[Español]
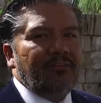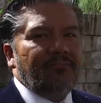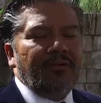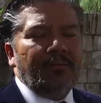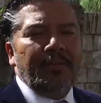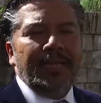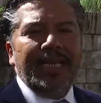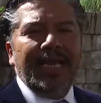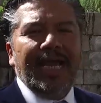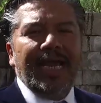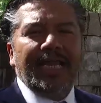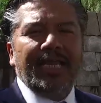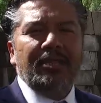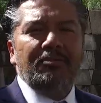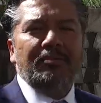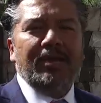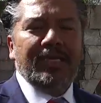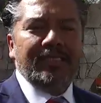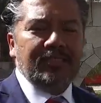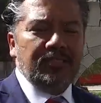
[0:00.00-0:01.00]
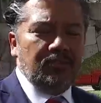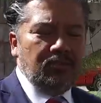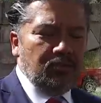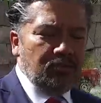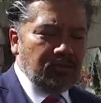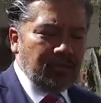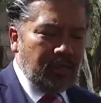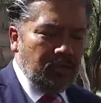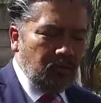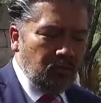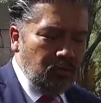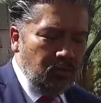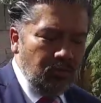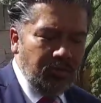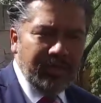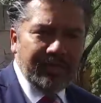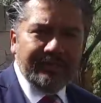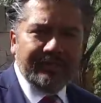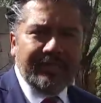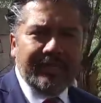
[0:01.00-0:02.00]
Familia Rimax, los saludo
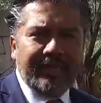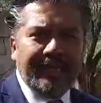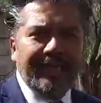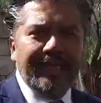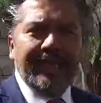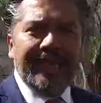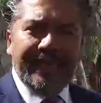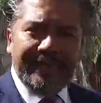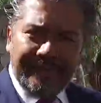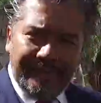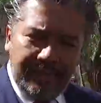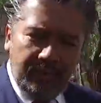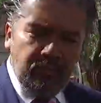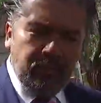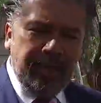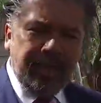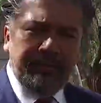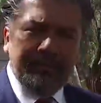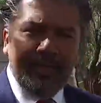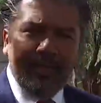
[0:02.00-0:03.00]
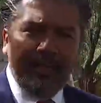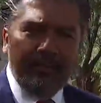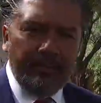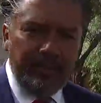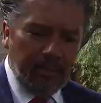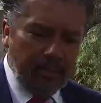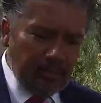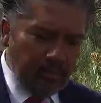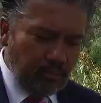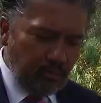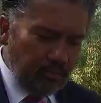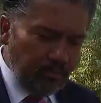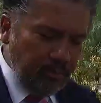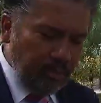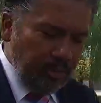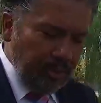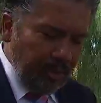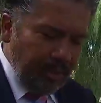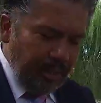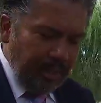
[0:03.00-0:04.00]
desde este lugar maravilloso.
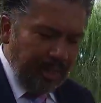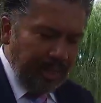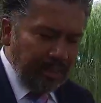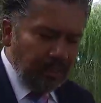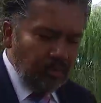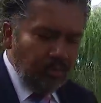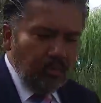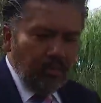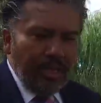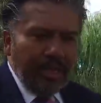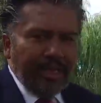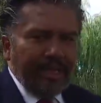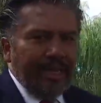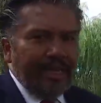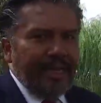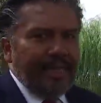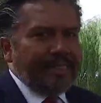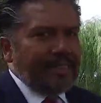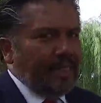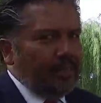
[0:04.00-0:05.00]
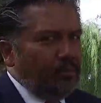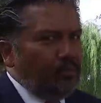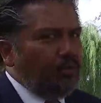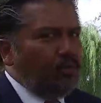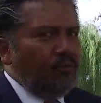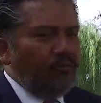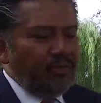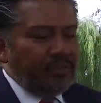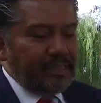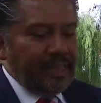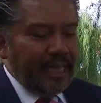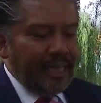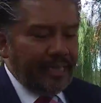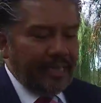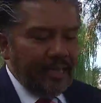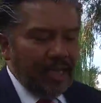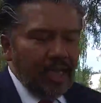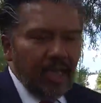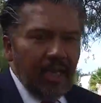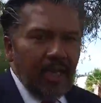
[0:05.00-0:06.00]
Es un lugar que les debo confesar
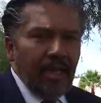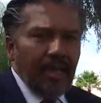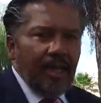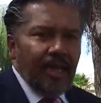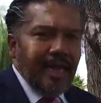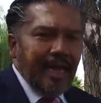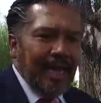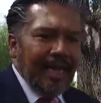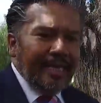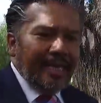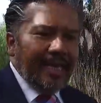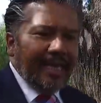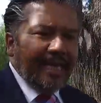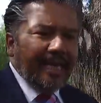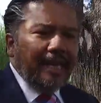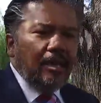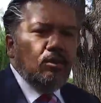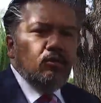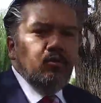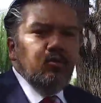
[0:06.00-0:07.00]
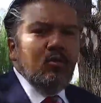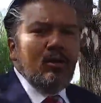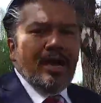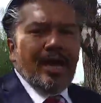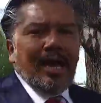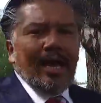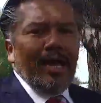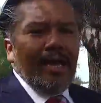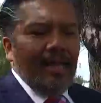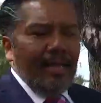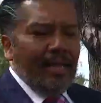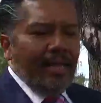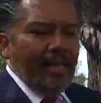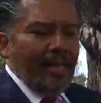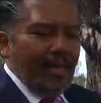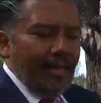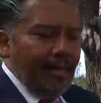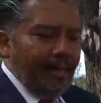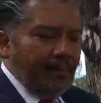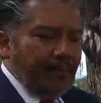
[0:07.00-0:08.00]
en el que nunca
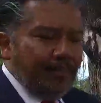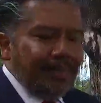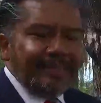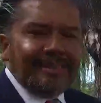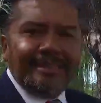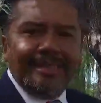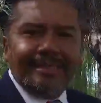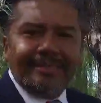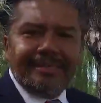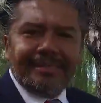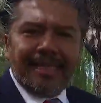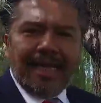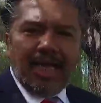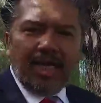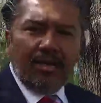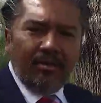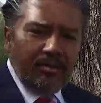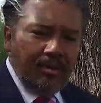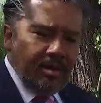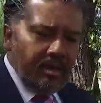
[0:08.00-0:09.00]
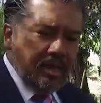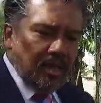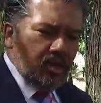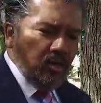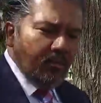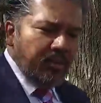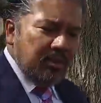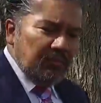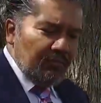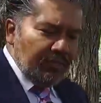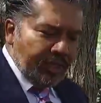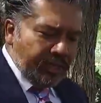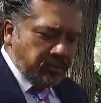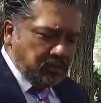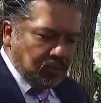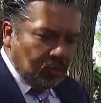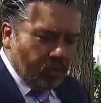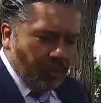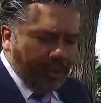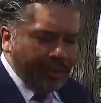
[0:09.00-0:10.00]
pensé estar. Y no me refiero
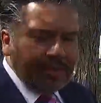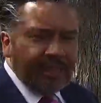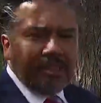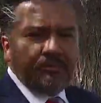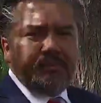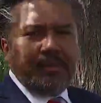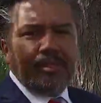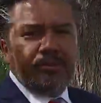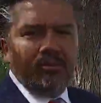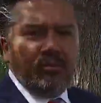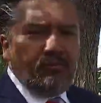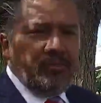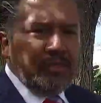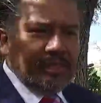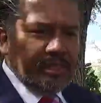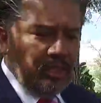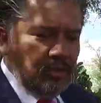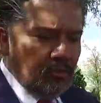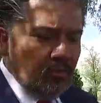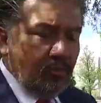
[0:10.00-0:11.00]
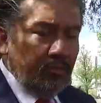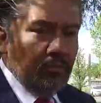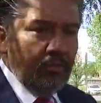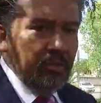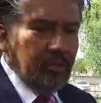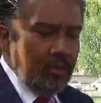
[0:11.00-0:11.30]
solo a este espacio físico